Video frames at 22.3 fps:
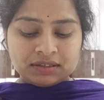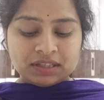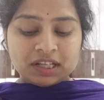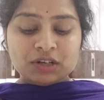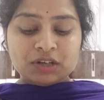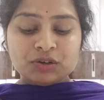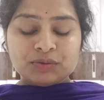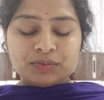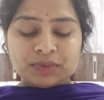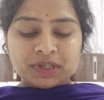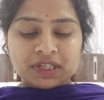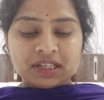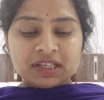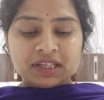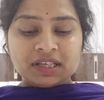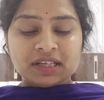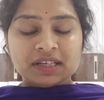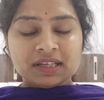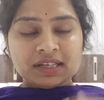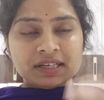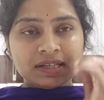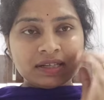దానిలో
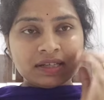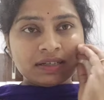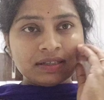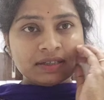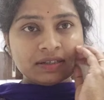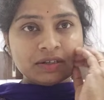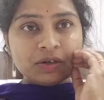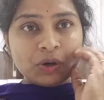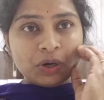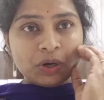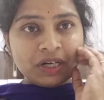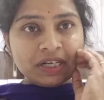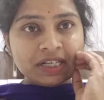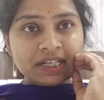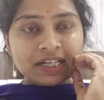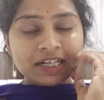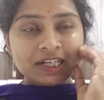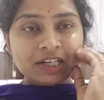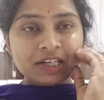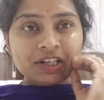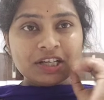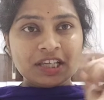మనకి హాల్
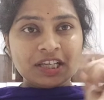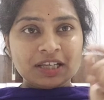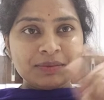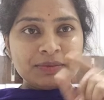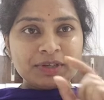టికెట్లో